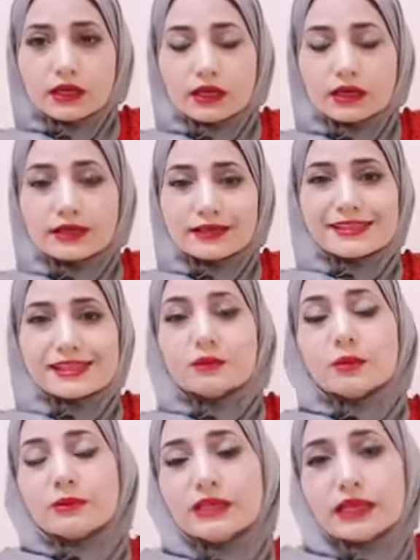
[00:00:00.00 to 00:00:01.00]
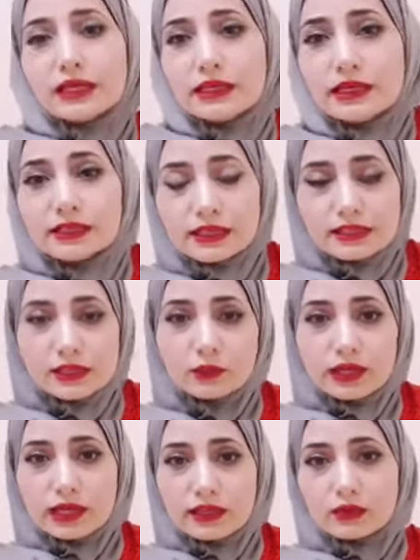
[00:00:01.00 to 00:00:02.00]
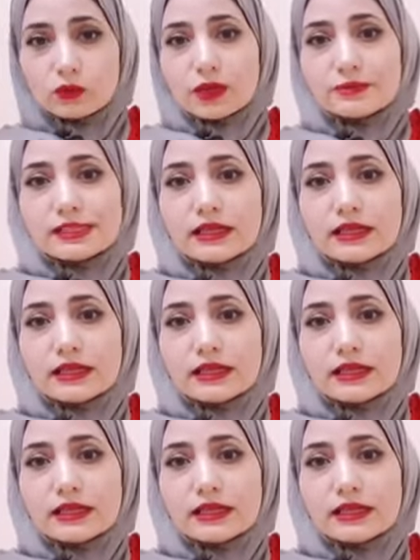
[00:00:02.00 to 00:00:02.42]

آه، السبب اللي خلاني اسوي هذا الويب